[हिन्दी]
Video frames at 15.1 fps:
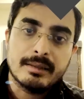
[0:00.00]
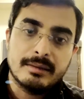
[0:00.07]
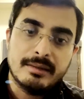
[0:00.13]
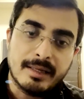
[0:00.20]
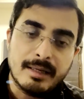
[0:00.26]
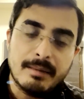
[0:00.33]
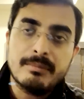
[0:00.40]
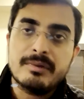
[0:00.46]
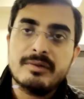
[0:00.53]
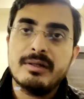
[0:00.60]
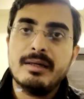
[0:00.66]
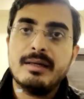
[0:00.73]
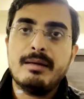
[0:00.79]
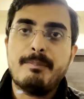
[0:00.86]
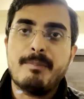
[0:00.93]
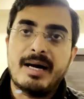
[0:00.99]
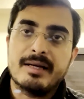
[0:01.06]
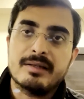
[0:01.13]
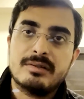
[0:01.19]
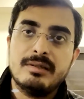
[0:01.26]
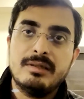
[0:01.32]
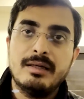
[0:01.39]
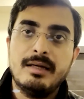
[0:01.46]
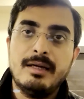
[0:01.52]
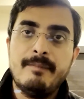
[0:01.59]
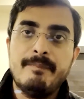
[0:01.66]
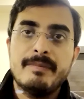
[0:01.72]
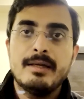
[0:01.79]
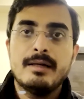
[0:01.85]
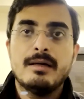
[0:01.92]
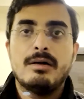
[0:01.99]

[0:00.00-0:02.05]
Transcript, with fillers: धर्म से पारसी हैं